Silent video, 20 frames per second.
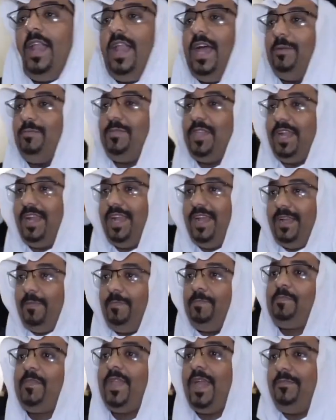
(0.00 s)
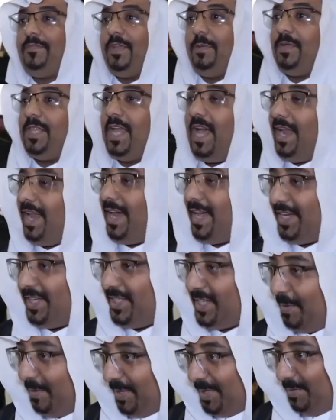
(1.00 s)
الحمد لله في البداية أنا خريج
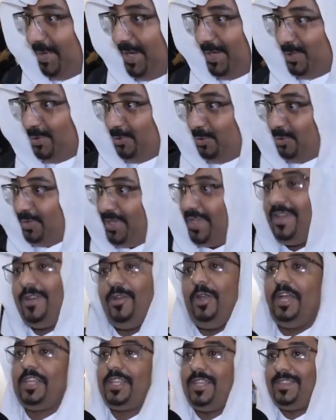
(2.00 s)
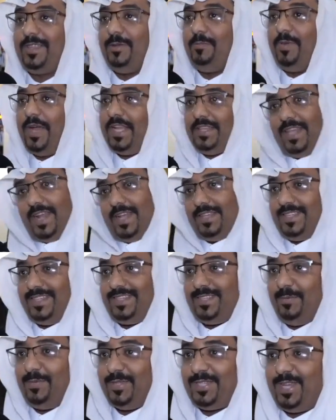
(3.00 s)
جامعة الملك سعود كلية الطب بعد دراسة
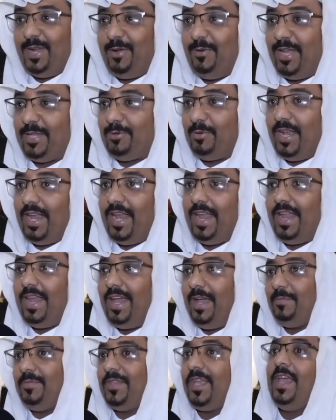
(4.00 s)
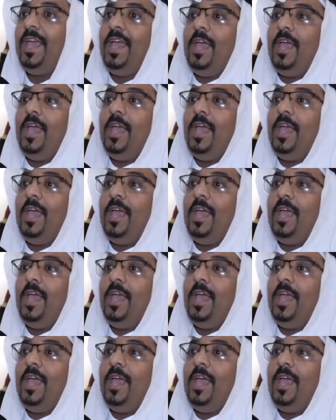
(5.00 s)
سبع سنوات ولله الحمد